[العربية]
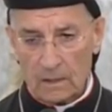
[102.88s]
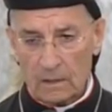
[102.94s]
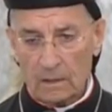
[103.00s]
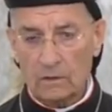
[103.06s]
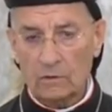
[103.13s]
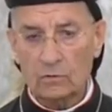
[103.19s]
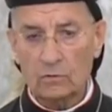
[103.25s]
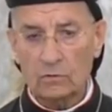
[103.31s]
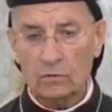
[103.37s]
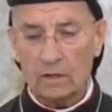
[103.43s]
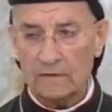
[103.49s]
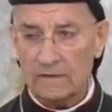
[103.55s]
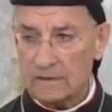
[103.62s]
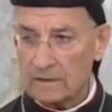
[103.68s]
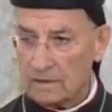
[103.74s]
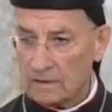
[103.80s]
أنه
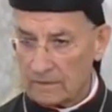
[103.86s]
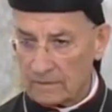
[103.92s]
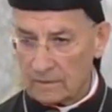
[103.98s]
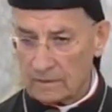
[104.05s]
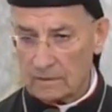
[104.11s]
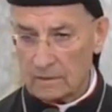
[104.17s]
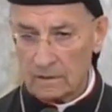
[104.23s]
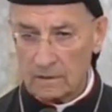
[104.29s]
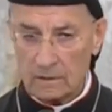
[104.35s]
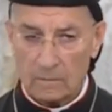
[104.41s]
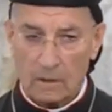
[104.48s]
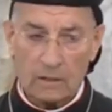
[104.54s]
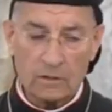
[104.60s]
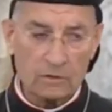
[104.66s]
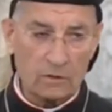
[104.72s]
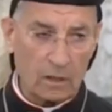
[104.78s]
السياسيين
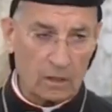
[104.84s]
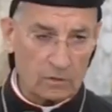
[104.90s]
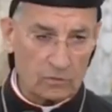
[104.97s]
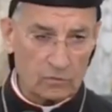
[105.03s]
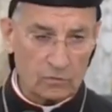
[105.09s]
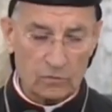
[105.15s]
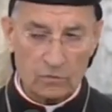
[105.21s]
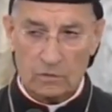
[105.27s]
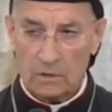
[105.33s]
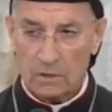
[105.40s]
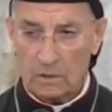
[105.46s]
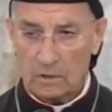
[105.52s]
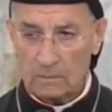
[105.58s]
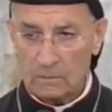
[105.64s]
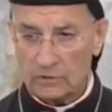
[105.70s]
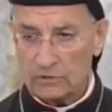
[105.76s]
ما يتعاطوا
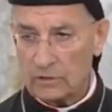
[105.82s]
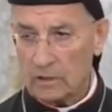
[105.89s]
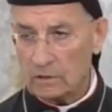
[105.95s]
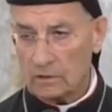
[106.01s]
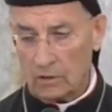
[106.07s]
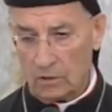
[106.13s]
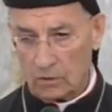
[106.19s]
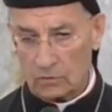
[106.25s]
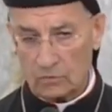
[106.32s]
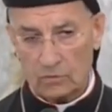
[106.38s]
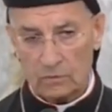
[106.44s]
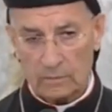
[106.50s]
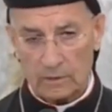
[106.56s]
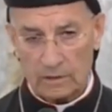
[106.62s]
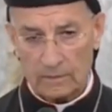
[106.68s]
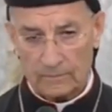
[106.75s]
بشأن
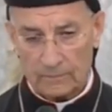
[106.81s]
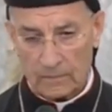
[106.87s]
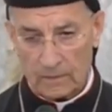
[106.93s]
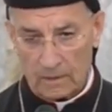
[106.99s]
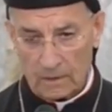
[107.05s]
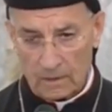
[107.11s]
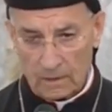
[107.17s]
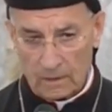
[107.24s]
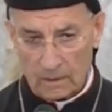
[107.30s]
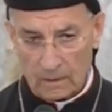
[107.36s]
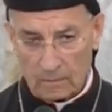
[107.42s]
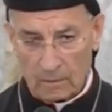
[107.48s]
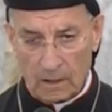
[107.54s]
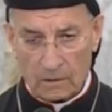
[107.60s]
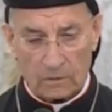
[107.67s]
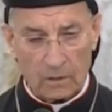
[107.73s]
الحكومة
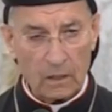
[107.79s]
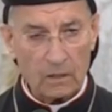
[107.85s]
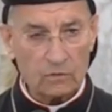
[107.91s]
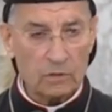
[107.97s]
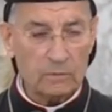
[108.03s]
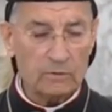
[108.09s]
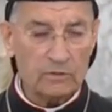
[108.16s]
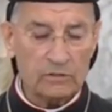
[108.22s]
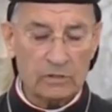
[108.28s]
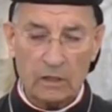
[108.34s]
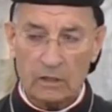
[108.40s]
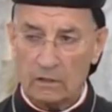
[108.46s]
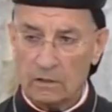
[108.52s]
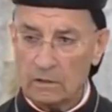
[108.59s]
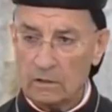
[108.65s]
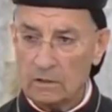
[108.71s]
ما يتعاطوا
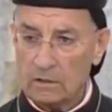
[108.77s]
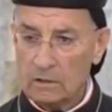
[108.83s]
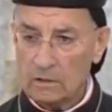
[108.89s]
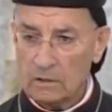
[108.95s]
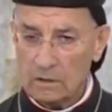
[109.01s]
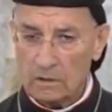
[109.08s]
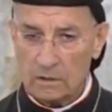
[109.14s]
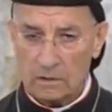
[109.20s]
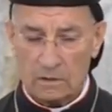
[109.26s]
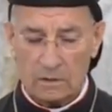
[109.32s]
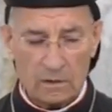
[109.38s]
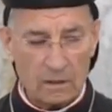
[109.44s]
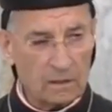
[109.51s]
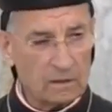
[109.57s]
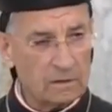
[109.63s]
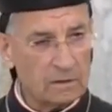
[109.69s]
بشأن
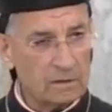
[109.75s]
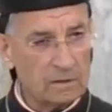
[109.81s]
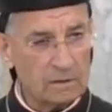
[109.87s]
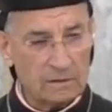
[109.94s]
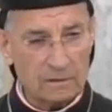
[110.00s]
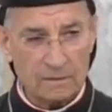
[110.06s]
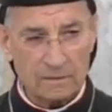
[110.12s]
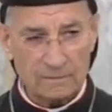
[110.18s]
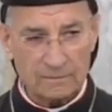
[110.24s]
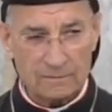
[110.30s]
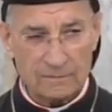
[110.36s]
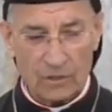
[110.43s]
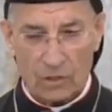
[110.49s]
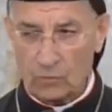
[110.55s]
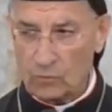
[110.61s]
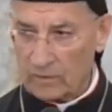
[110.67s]
آه،
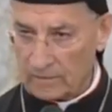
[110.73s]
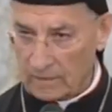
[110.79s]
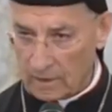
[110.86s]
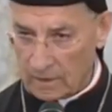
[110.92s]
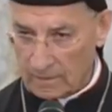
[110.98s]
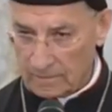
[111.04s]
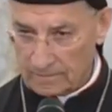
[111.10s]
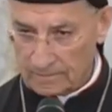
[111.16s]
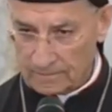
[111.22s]
الوزراء